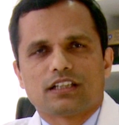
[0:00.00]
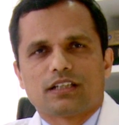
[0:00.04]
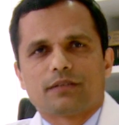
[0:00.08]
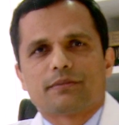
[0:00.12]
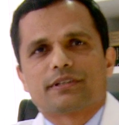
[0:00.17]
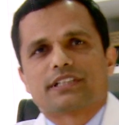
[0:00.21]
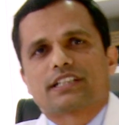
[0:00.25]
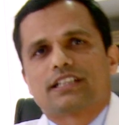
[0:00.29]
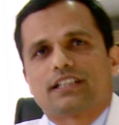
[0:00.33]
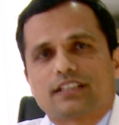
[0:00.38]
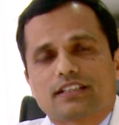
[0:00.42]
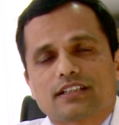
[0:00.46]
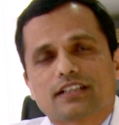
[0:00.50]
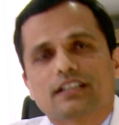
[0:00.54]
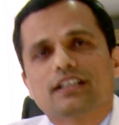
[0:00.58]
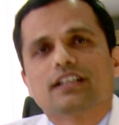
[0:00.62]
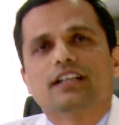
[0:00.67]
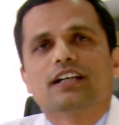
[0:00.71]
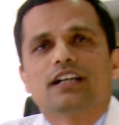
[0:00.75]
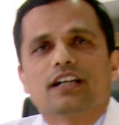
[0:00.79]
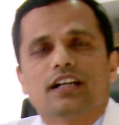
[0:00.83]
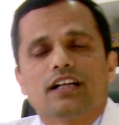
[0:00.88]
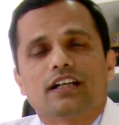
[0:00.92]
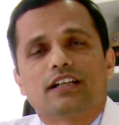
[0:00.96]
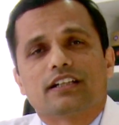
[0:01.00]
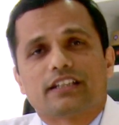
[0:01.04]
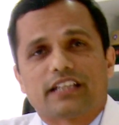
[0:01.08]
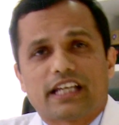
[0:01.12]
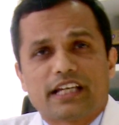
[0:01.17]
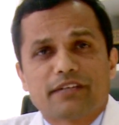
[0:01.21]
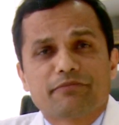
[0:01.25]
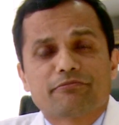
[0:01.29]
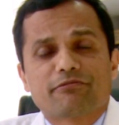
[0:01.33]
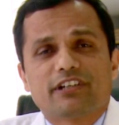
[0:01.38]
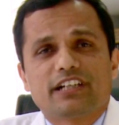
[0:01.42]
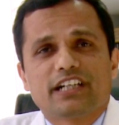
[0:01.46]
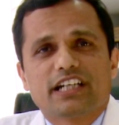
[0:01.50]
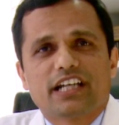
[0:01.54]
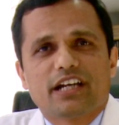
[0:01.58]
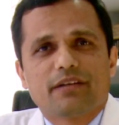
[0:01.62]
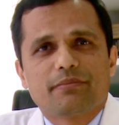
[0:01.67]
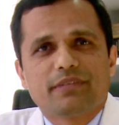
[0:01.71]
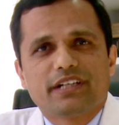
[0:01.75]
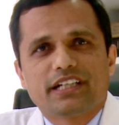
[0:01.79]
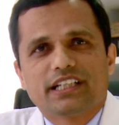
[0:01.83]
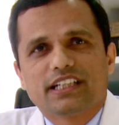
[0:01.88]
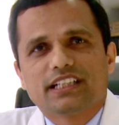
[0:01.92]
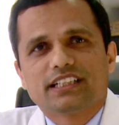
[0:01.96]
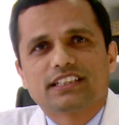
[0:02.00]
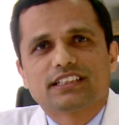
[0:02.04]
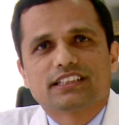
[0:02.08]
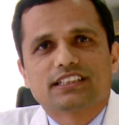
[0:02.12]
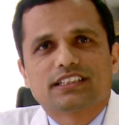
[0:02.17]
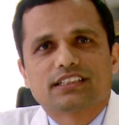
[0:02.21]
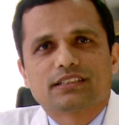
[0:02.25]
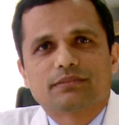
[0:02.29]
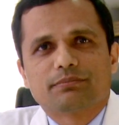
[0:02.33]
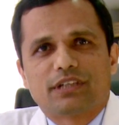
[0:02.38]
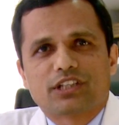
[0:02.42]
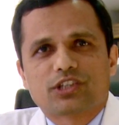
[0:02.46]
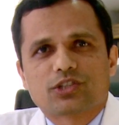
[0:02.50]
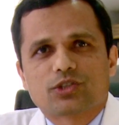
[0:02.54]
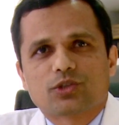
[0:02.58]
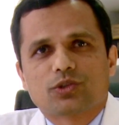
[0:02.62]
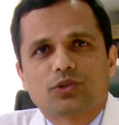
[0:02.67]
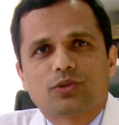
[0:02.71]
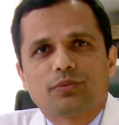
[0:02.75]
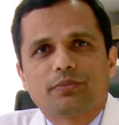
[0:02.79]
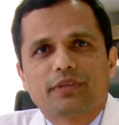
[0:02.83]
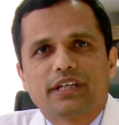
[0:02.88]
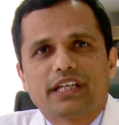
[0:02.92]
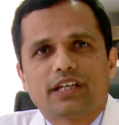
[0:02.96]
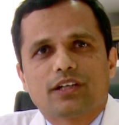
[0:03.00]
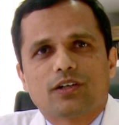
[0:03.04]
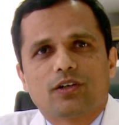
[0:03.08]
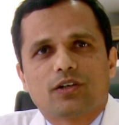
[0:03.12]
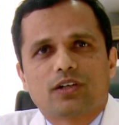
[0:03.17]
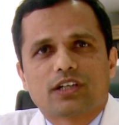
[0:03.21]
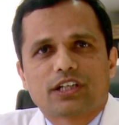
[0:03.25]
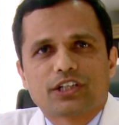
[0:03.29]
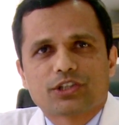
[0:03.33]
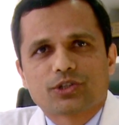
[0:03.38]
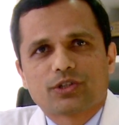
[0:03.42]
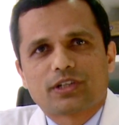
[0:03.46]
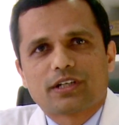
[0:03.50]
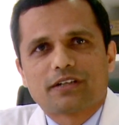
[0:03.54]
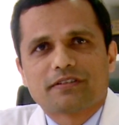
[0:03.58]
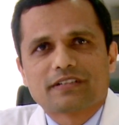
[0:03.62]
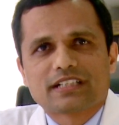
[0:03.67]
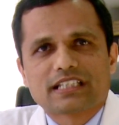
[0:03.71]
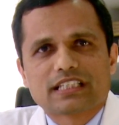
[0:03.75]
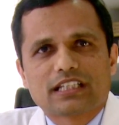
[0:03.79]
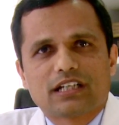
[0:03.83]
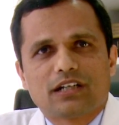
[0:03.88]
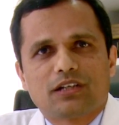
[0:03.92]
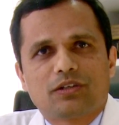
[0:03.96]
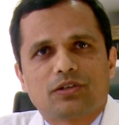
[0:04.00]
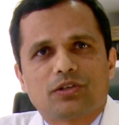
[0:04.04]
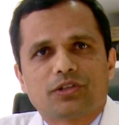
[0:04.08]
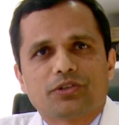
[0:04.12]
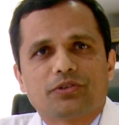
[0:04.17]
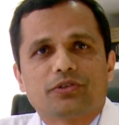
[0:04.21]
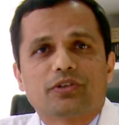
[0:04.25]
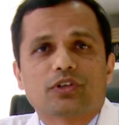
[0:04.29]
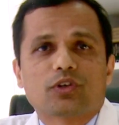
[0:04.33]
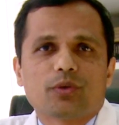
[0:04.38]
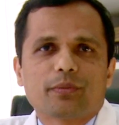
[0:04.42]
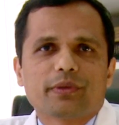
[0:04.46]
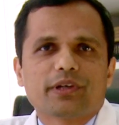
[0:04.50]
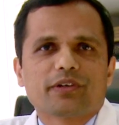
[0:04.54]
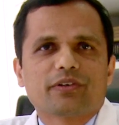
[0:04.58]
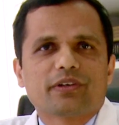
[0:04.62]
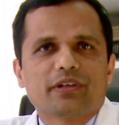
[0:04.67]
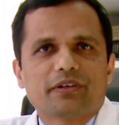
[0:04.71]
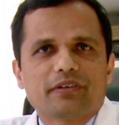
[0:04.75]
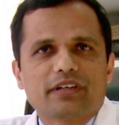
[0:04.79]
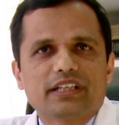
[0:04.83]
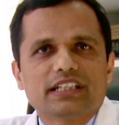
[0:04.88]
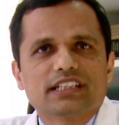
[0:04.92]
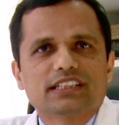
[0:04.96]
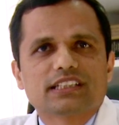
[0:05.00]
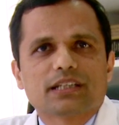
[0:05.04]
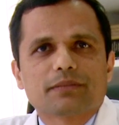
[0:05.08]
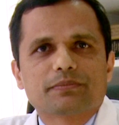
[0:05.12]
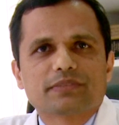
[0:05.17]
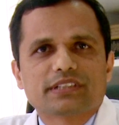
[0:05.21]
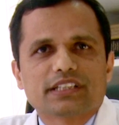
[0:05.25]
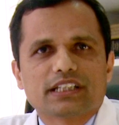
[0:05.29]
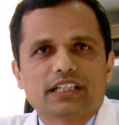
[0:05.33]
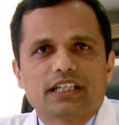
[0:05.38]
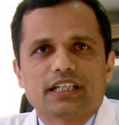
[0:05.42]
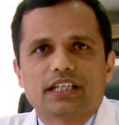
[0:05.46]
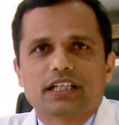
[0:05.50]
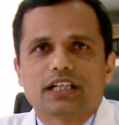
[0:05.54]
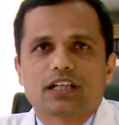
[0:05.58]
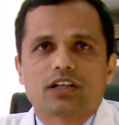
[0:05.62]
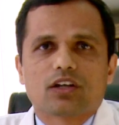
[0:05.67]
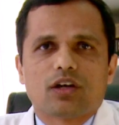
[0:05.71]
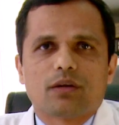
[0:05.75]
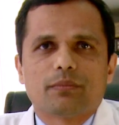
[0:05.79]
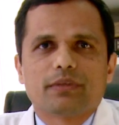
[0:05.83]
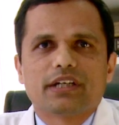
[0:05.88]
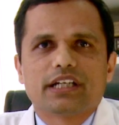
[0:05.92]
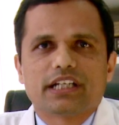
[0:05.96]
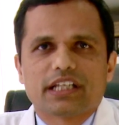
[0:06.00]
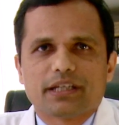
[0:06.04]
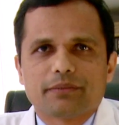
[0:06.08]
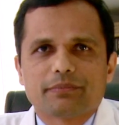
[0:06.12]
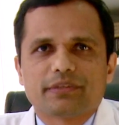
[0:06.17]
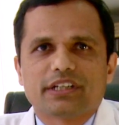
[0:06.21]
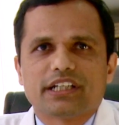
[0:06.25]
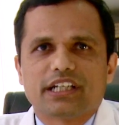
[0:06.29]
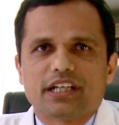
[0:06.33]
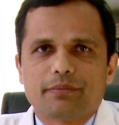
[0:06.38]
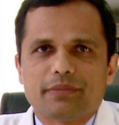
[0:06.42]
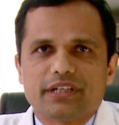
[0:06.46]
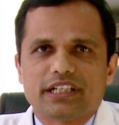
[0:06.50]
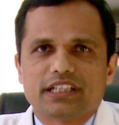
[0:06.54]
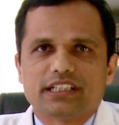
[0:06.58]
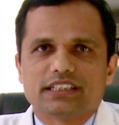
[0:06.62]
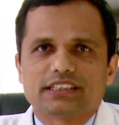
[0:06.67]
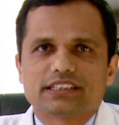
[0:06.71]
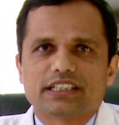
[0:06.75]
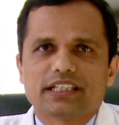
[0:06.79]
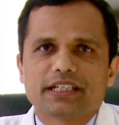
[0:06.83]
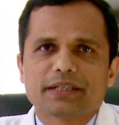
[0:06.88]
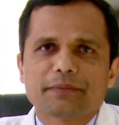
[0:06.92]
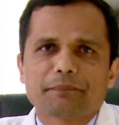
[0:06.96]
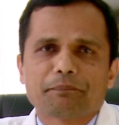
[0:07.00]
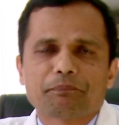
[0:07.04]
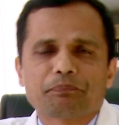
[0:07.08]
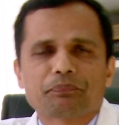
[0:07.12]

नमस्कार टाइप वन डायबिटीज़ बच्चों में और किशोरावस्था और युवकों में होने वाली सबसे कॉमन टाइप की डायबिटीज़ है